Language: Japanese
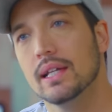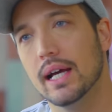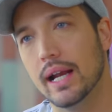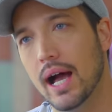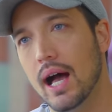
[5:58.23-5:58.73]

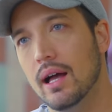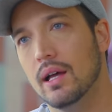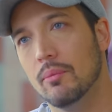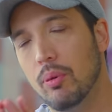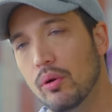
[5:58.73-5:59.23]
だか
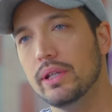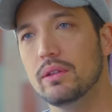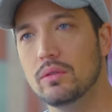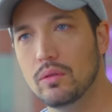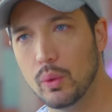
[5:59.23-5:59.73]
らポイン
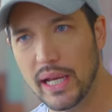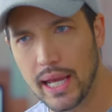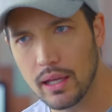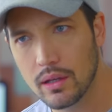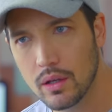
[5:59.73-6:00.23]
トは
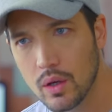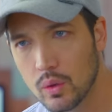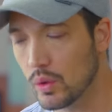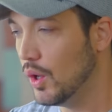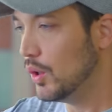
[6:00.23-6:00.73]
ね、
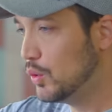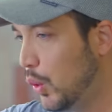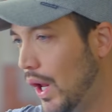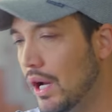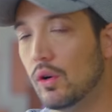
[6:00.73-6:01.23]
この
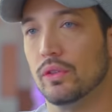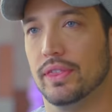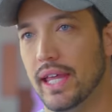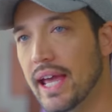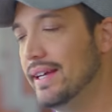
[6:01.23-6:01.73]

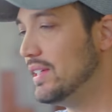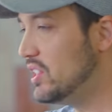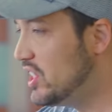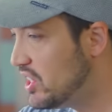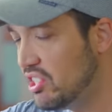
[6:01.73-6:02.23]
ドラゴンって
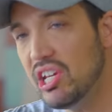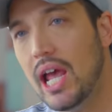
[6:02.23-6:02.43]
ちっ